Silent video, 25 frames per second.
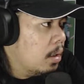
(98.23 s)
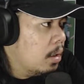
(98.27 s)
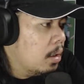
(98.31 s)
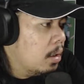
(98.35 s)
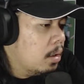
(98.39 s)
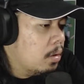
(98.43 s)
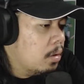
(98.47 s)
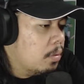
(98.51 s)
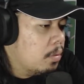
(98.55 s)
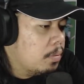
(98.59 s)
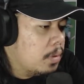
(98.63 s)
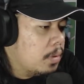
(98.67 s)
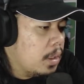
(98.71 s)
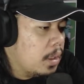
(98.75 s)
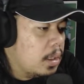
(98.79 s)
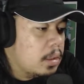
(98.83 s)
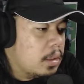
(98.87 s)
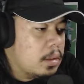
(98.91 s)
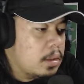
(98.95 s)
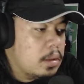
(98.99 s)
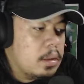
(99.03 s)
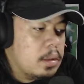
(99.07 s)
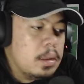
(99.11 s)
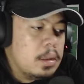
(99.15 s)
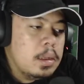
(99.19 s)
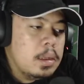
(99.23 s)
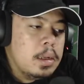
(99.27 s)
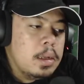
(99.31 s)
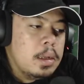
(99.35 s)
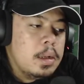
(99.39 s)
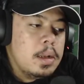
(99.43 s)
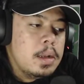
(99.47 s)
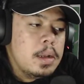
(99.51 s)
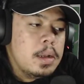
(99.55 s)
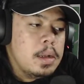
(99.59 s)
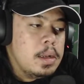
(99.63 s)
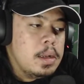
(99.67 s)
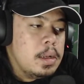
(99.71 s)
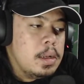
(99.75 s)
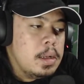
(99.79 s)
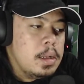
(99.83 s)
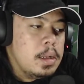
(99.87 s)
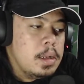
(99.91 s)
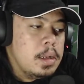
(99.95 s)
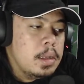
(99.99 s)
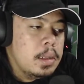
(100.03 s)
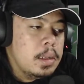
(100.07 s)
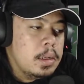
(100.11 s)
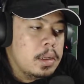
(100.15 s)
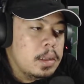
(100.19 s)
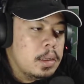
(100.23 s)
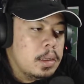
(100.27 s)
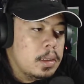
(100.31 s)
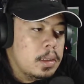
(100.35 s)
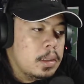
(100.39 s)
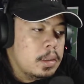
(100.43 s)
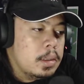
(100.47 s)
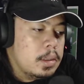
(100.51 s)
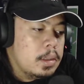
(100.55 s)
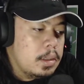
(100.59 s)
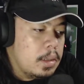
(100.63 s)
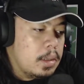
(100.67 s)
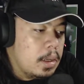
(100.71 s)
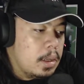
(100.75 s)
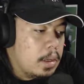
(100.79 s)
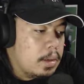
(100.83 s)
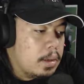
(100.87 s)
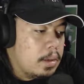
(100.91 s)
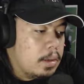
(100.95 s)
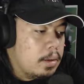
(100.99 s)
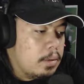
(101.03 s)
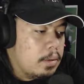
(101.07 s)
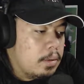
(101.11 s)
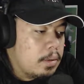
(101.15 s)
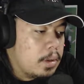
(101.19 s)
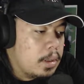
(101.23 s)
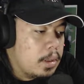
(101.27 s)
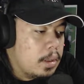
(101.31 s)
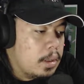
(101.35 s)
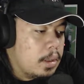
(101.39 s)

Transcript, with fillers: Subtitle, tidak ada, oke.